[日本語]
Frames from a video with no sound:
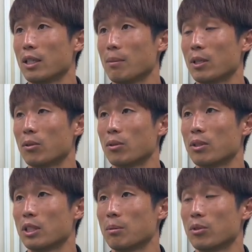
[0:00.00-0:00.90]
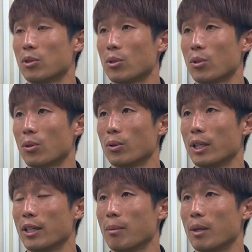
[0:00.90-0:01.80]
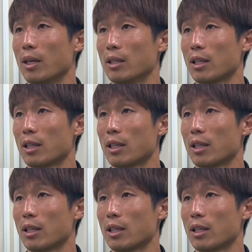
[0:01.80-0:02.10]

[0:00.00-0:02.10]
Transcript: 今のチーム状況で言えば、